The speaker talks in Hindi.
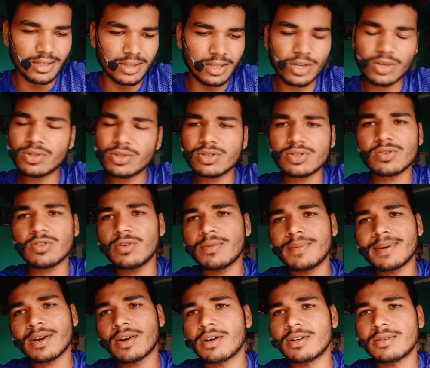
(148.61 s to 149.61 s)
देखो दोस्त
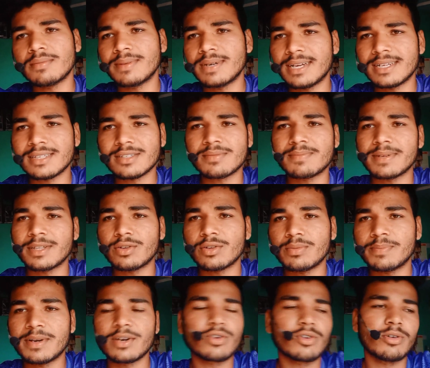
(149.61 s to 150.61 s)
ओवर कॉन्फिडेंस में
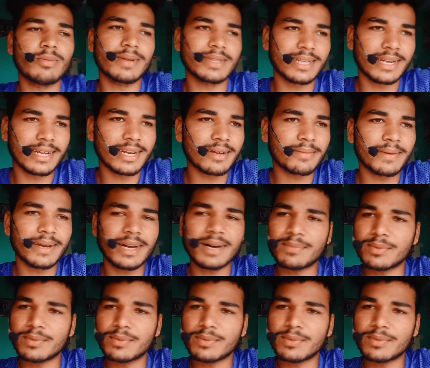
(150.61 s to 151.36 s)
तो बिल्कुल मत रहना मैं